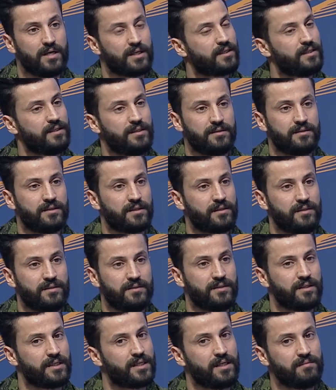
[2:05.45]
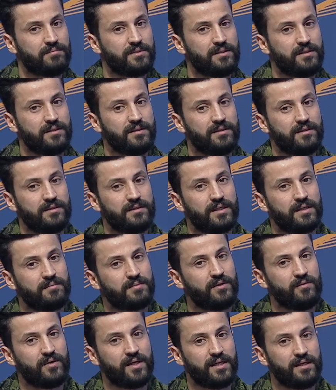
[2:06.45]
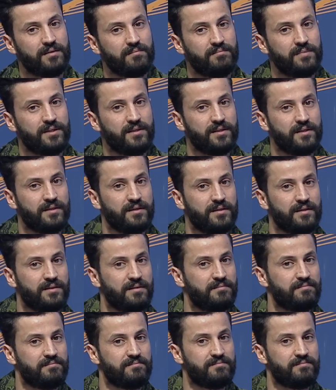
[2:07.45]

اكيد اكيد الكابتن عبد الوهاب إيه،